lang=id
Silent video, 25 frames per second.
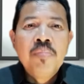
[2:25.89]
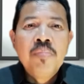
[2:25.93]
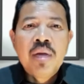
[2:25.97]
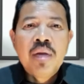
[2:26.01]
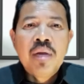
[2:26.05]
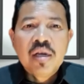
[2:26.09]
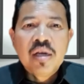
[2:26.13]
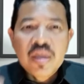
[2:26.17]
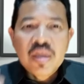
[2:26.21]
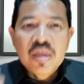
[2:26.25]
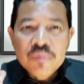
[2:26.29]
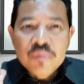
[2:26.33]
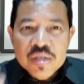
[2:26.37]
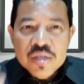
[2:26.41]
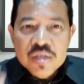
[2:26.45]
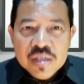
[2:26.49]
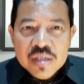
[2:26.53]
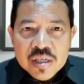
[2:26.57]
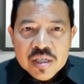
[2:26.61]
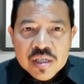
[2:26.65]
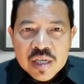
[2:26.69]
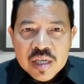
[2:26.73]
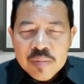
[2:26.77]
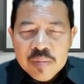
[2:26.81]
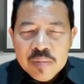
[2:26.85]
paragraf
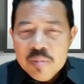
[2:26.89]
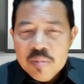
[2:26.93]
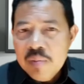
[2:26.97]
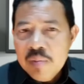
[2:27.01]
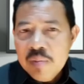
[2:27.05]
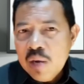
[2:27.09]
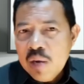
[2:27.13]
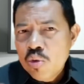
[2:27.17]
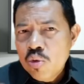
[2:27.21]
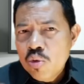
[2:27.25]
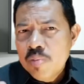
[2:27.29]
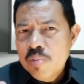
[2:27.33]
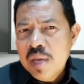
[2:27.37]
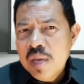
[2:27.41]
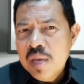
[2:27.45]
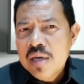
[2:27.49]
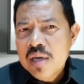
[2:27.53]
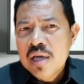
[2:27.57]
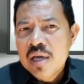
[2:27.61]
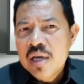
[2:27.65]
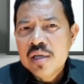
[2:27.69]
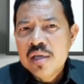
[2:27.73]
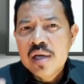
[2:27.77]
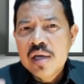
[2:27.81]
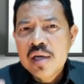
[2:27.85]
isi yang membangun
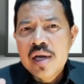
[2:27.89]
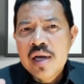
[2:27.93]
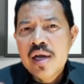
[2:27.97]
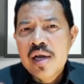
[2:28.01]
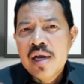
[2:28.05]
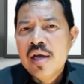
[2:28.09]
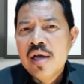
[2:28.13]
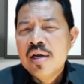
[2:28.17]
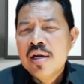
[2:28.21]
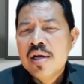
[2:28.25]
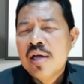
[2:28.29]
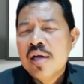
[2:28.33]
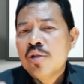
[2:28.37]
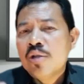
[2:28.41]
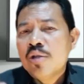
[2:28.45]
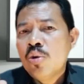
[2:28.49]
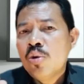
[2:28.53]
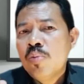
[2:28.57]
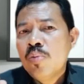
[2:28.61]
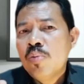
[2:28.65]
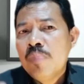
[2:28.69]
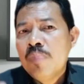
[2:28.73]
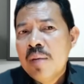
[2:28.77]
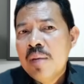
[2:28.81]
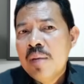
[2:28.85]
badan karangan
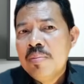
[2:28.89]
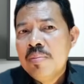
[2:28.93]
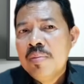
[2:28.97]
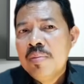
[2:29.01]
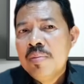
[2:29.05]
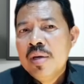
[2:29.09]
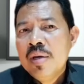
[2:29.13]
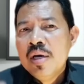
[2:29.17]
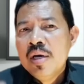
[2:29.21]
atau bab,